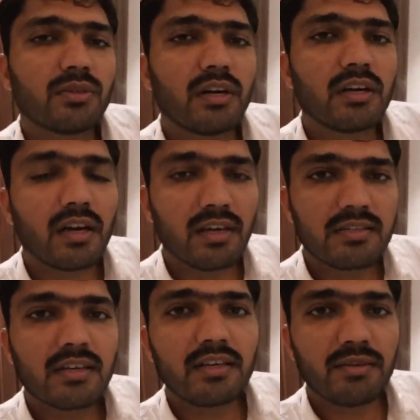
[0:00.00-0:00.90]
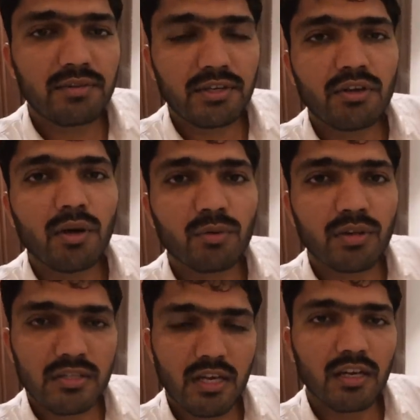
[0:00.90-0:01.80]
अगर आज का ये वीडियो आपको
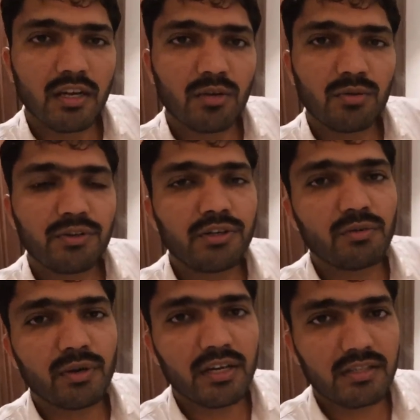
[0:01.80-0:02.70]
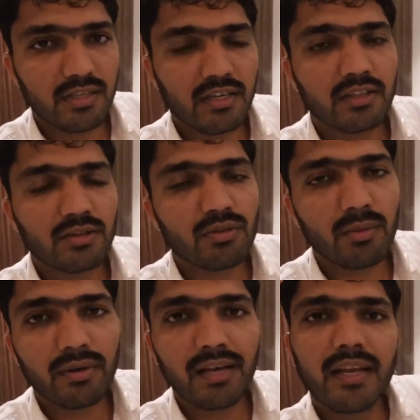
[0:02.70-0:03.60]
अच्छा लगा हो वीडियो हमारे अच्छे लगते हैं तो
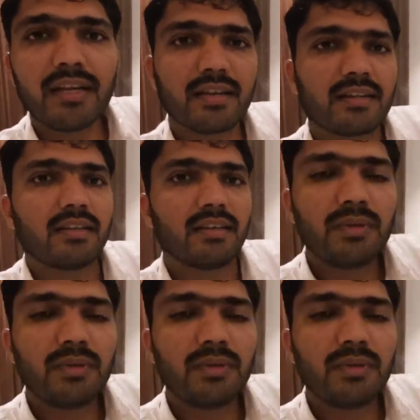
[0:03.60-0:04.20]
आप लाइक कर दें